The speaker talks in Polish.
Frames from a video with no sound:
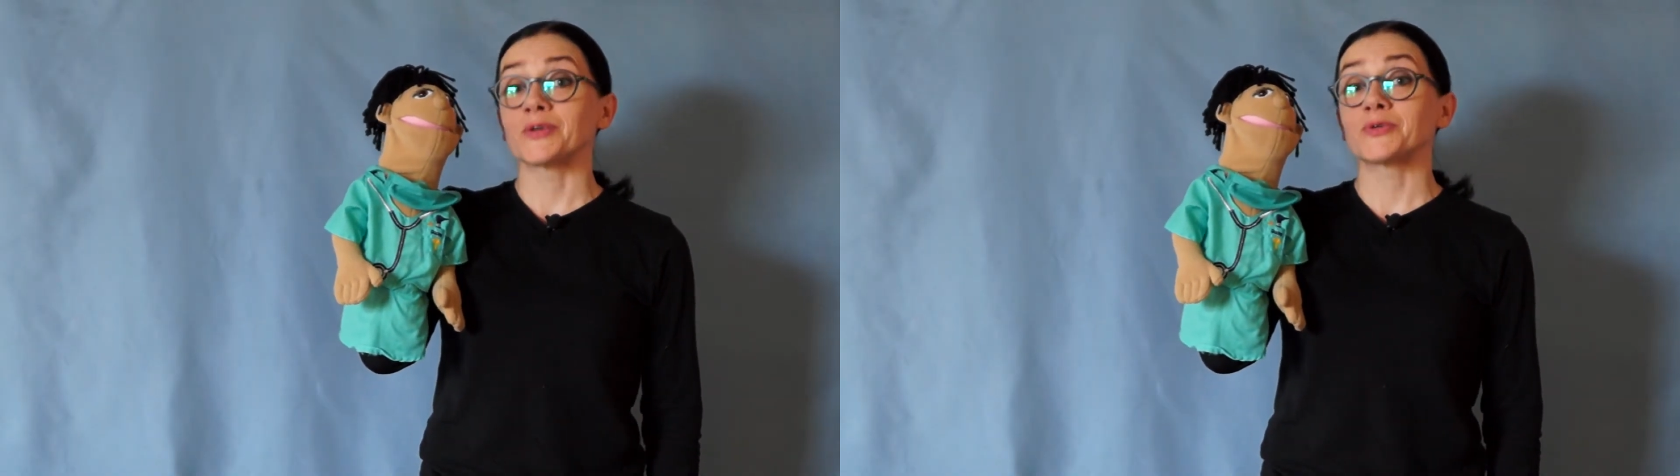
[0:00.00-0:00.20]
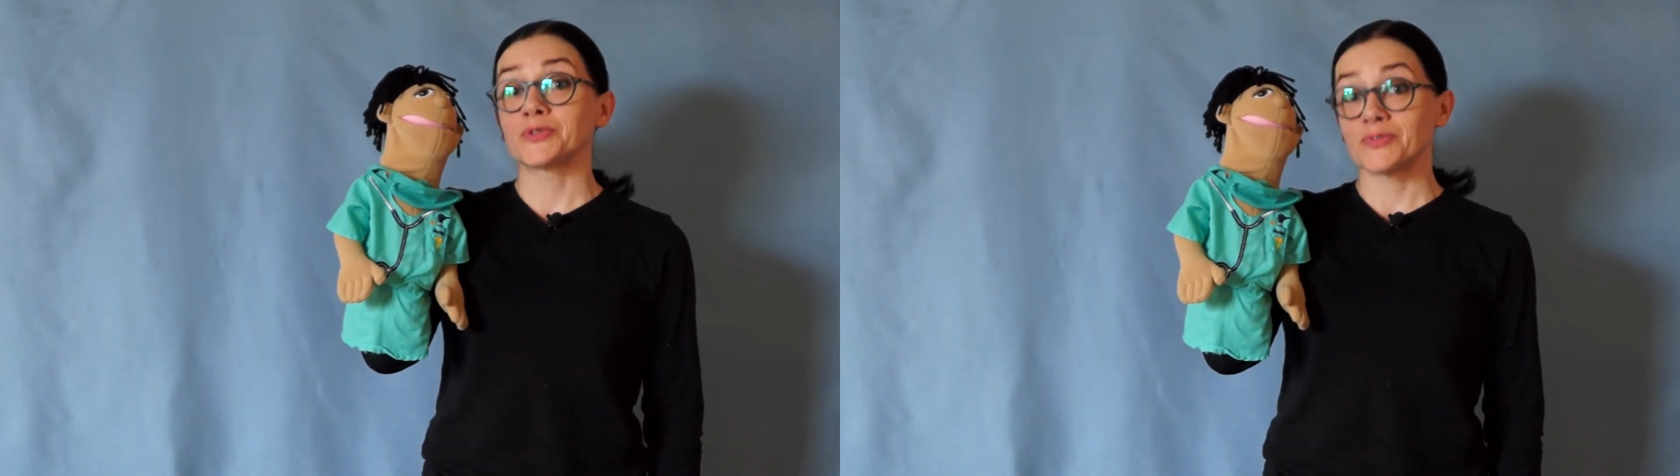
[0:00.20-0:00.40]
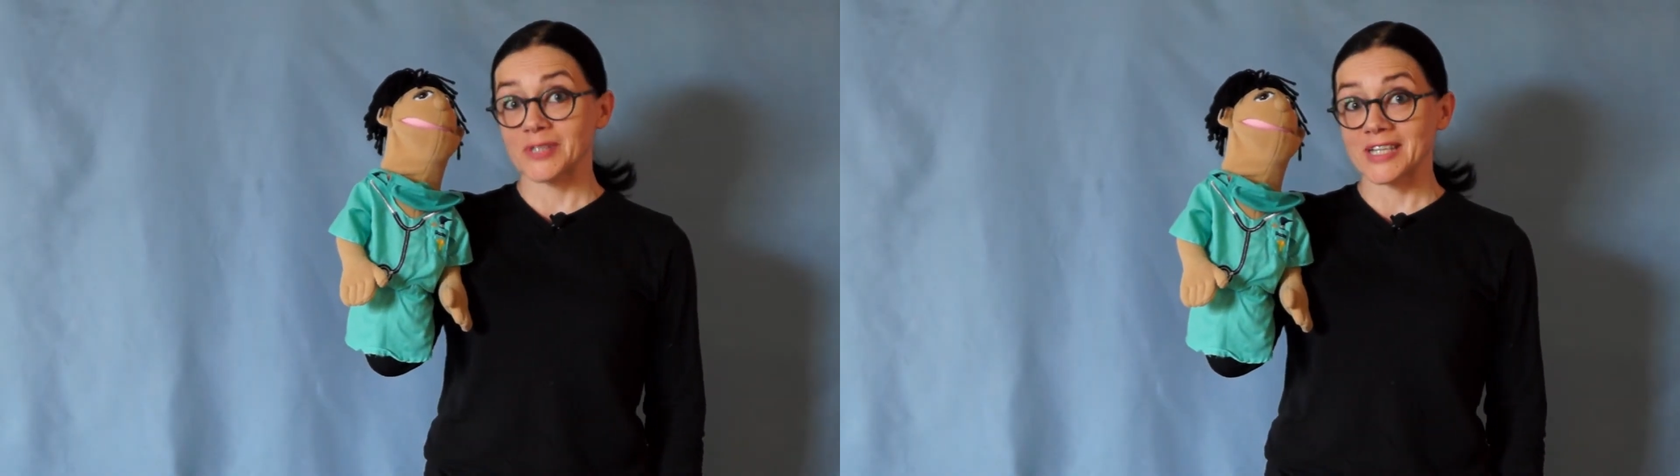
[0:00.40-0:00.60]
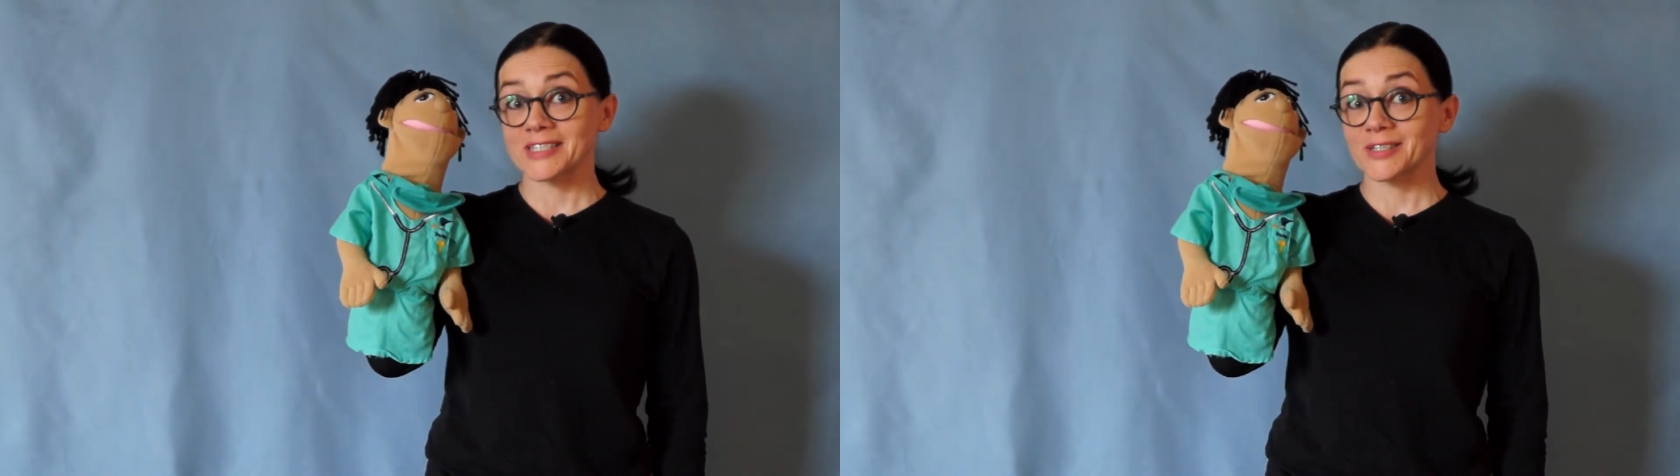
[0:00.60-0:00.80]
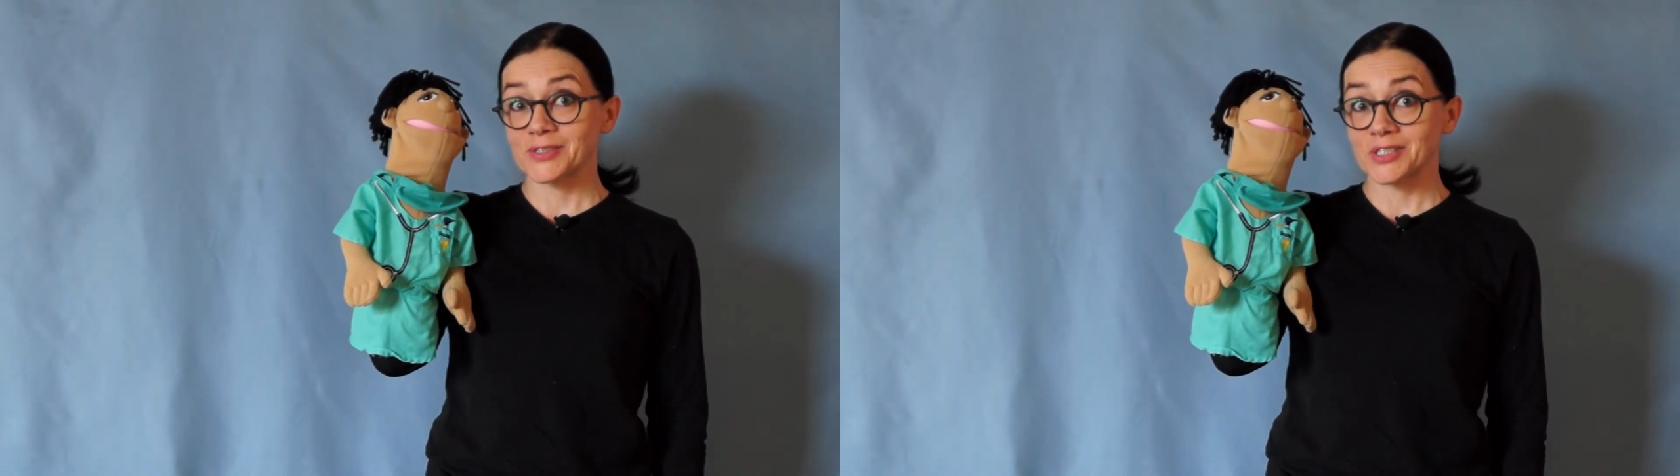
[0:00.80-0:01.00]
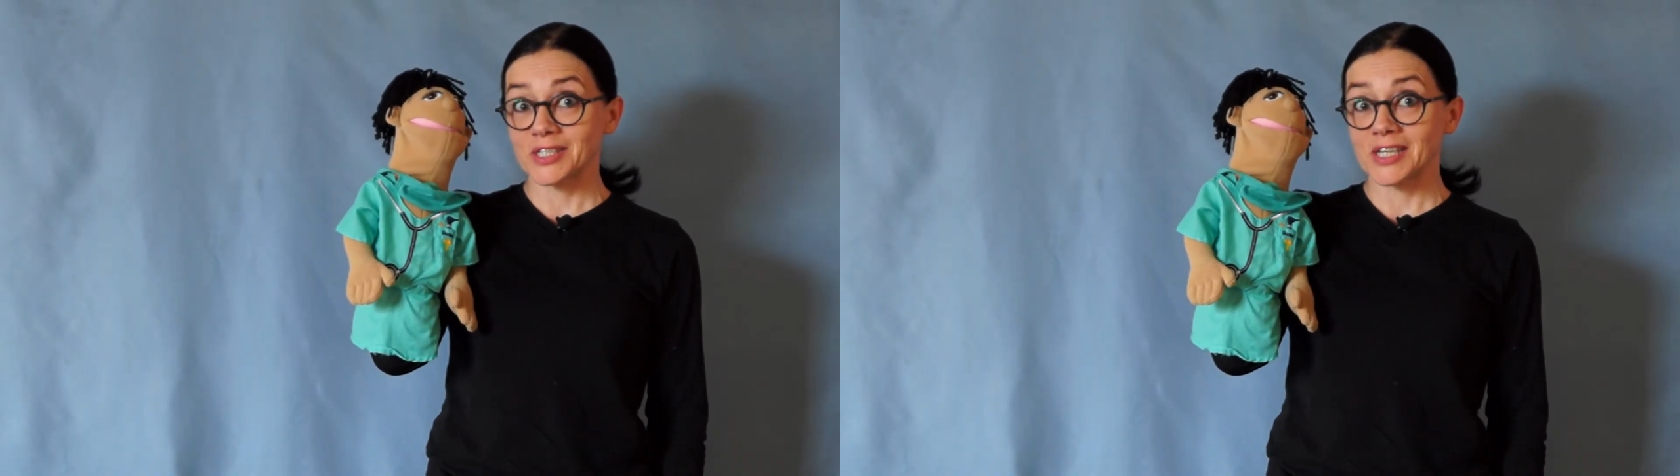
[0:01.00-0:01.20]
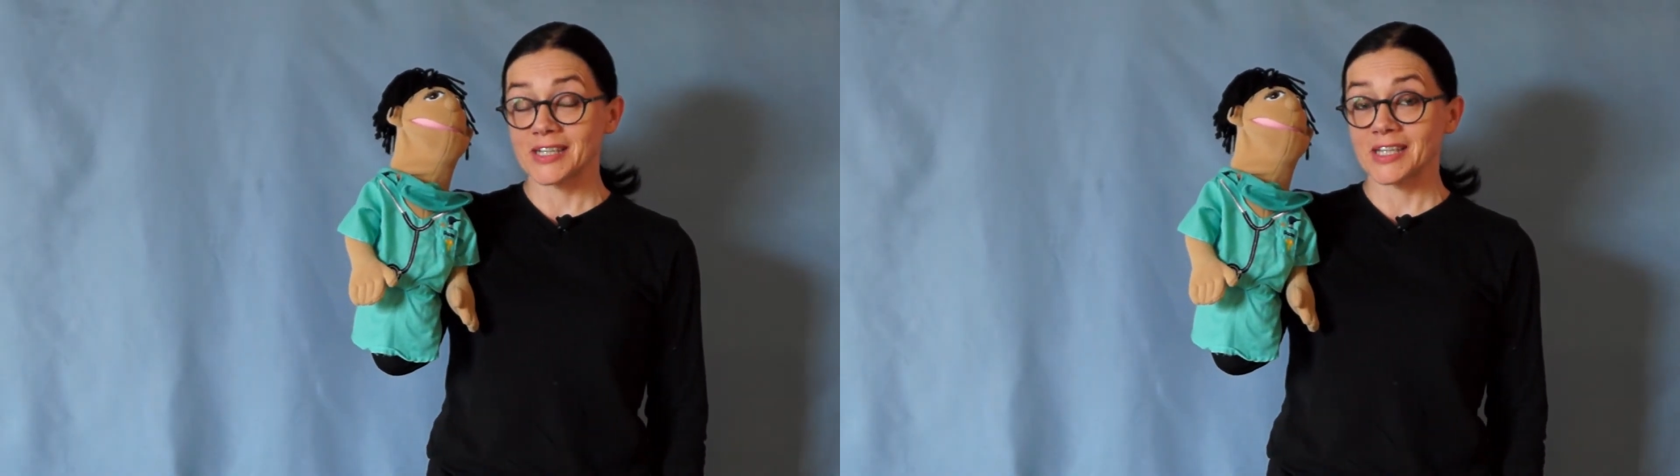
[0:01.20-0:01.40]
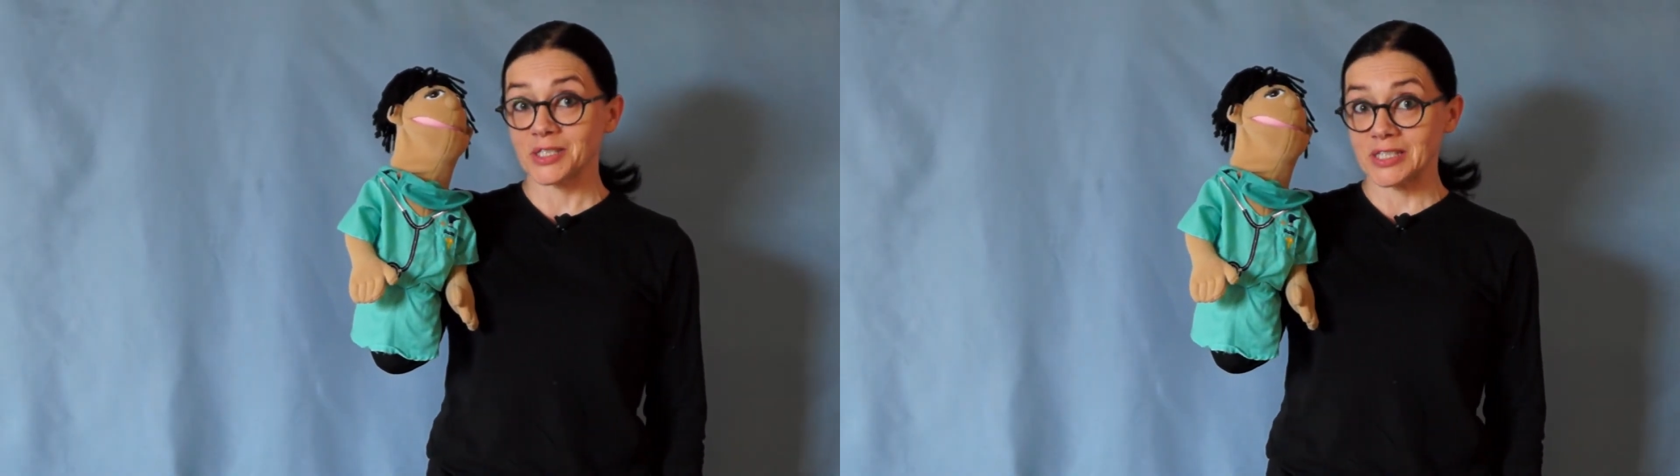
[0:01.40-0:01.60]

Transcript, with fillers: już dwunasty odcinek naszych